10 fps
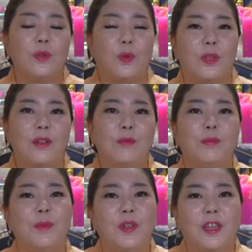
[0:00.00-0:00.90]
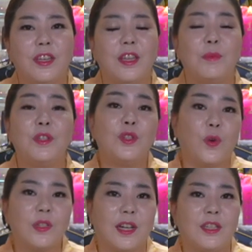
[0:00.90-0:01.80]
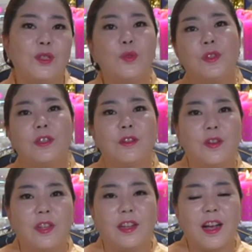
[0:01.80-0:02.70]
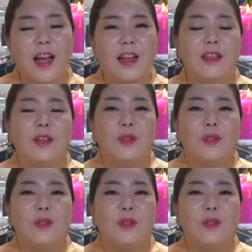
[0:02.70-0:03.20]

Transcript: 조상은 분명히 있기 때문에 저 자신도 있는 거니까